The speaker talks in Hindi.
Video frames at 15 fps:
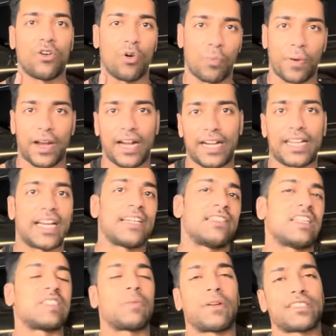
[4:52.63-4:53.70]
ऑपरेट है
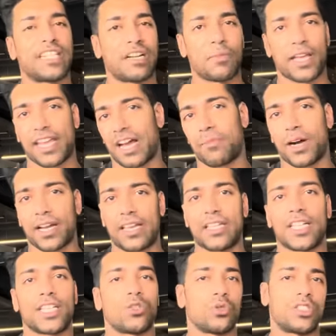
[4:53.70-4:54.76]
10 परसेंट में क्या बाकी
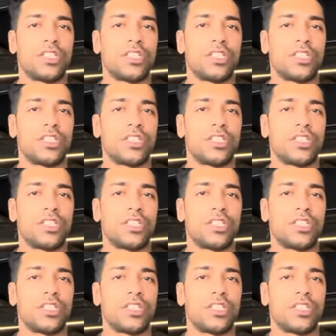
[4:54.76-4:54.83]
था दो